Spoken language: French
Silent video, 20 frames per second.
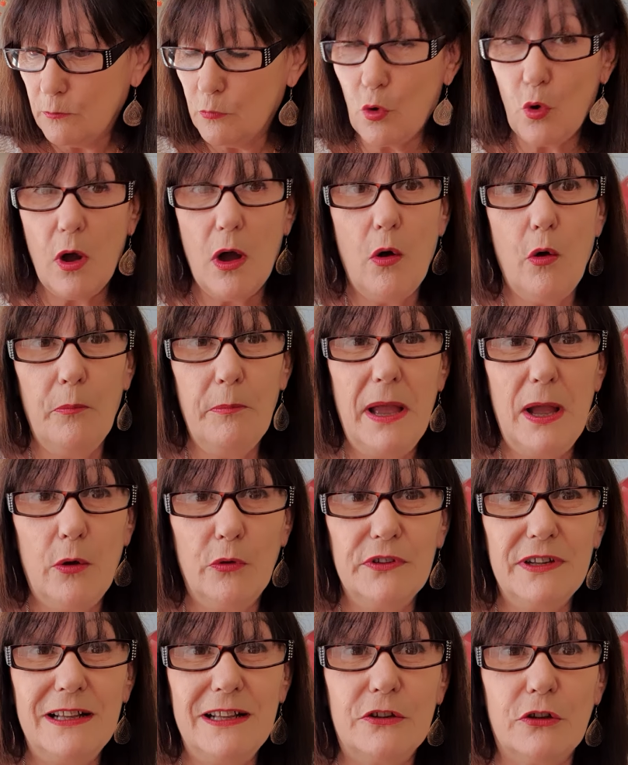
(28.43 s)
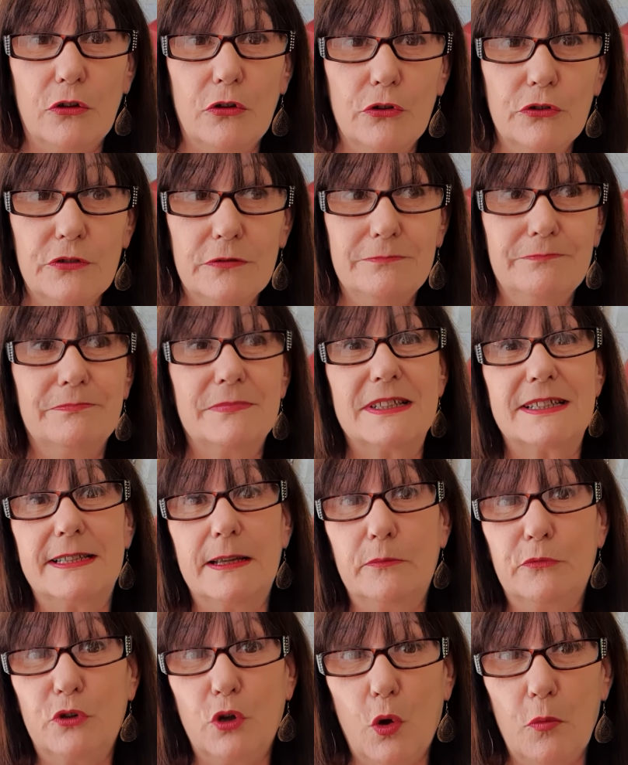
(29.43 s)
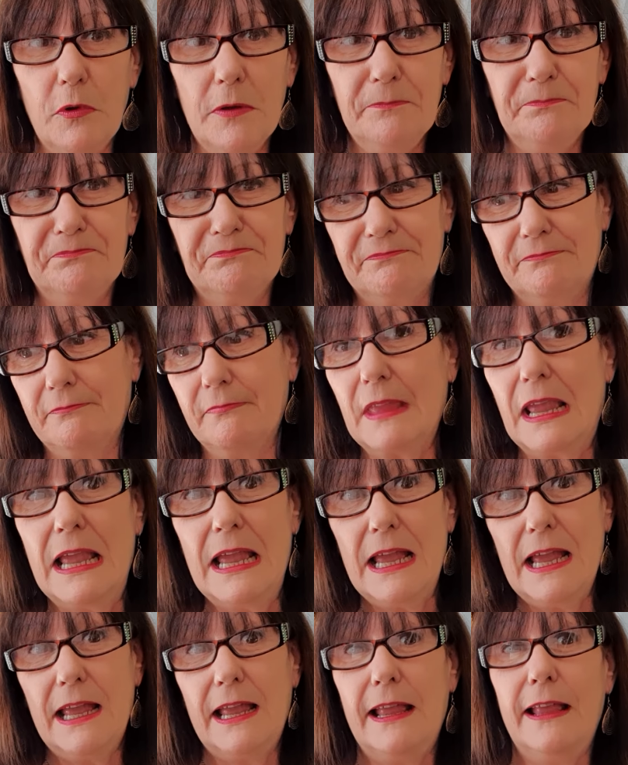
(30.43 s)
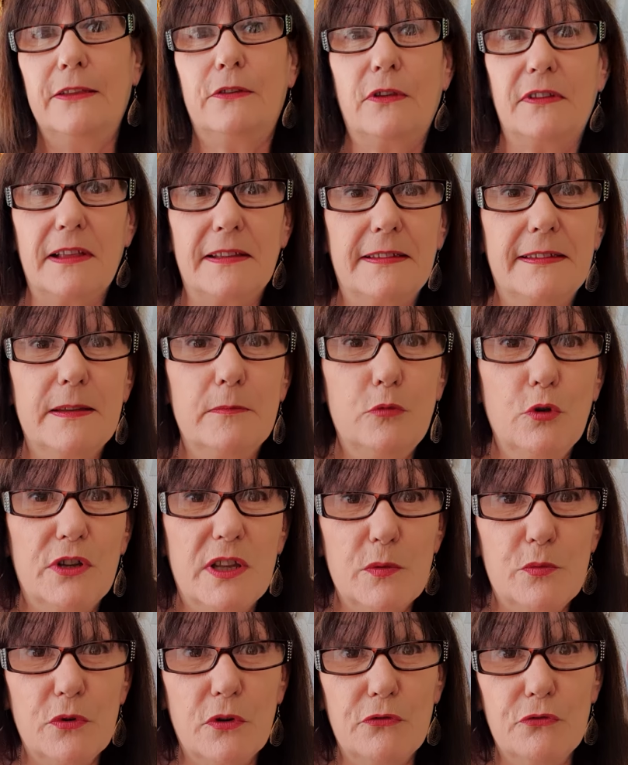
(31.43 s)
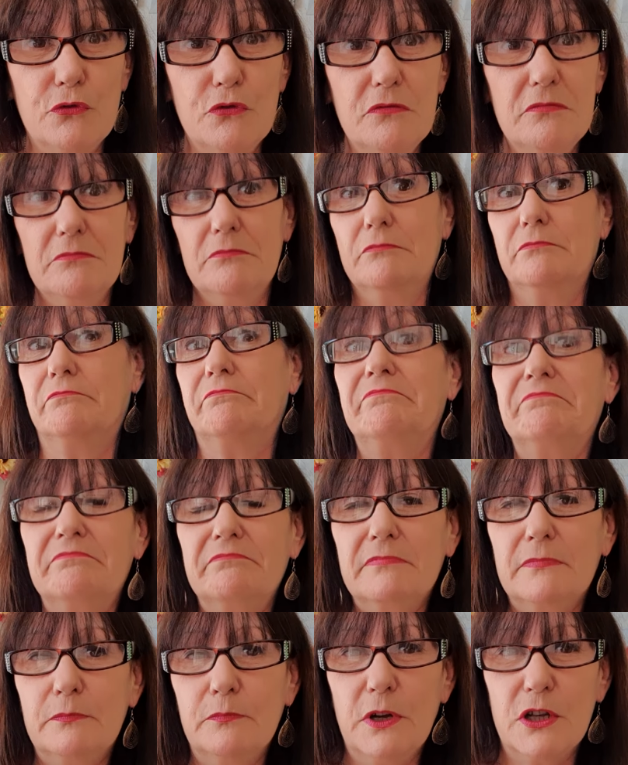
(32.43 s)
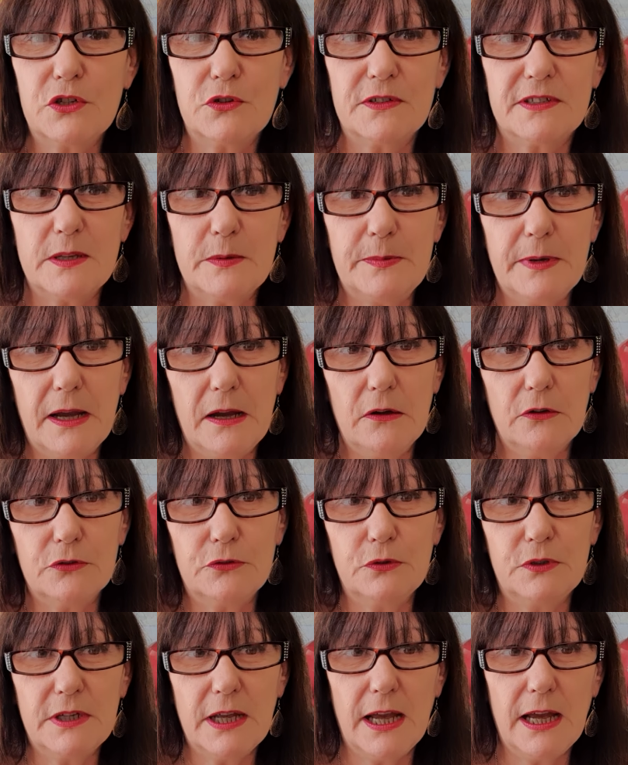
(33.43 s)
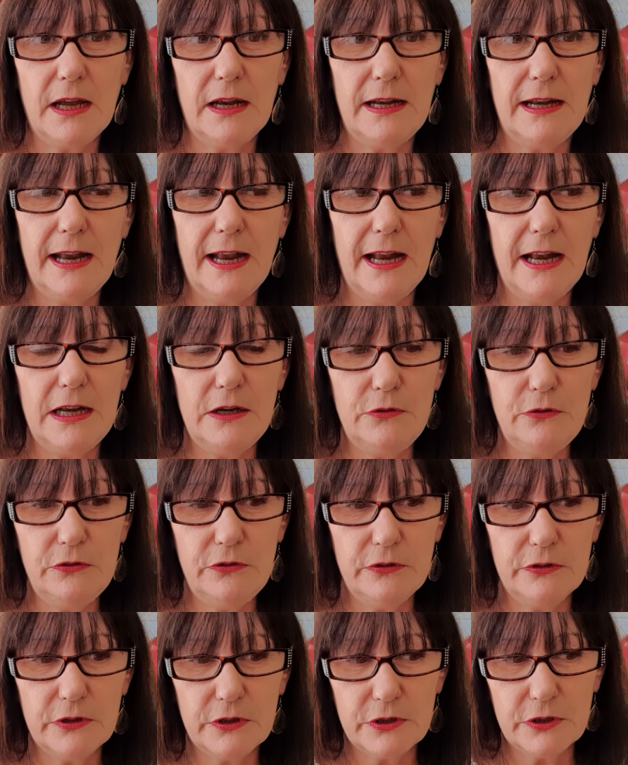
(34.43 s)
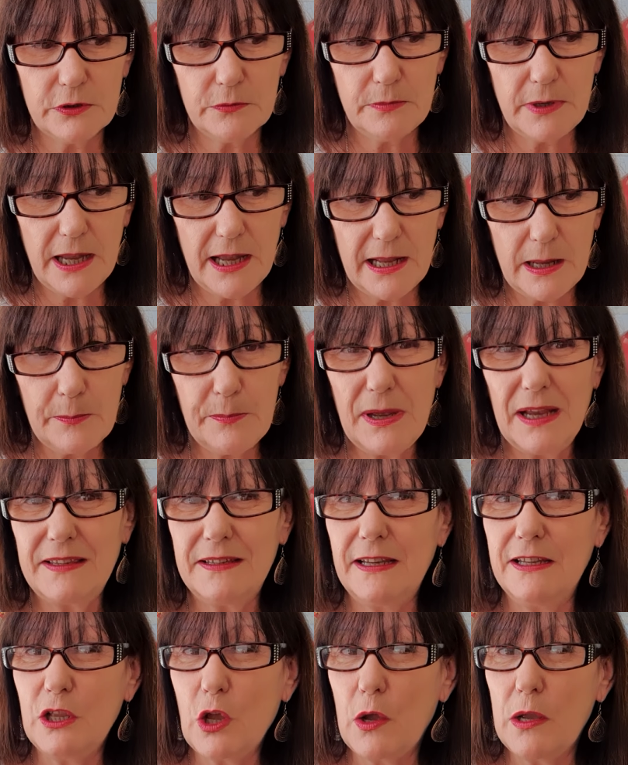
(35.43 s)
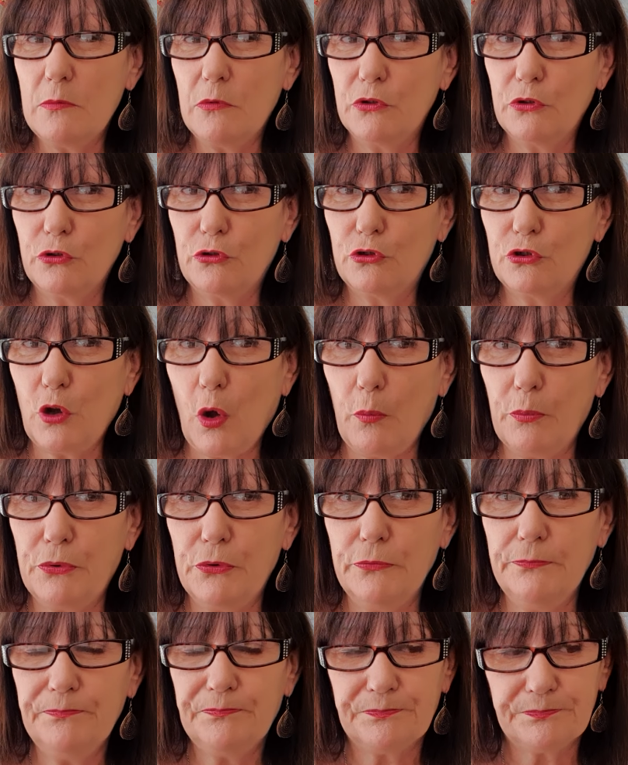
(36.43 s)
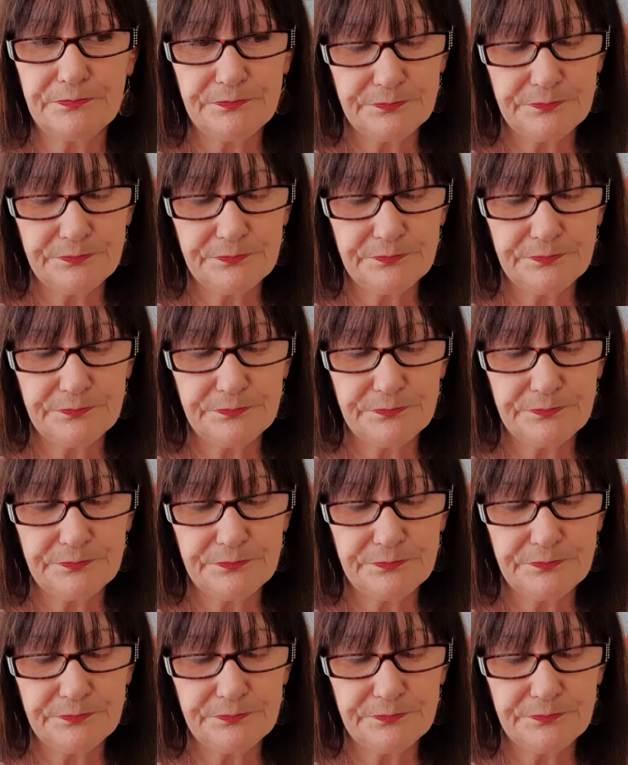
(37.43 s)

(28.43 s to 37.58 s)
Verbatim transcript: Bon, oh, ben on est le 30 septembre. Est-ce que ça s'est débloqué pour vous Moi, je ne sais pas. En tout cas, la lune euh, ben, a impacté énormément de scorpions.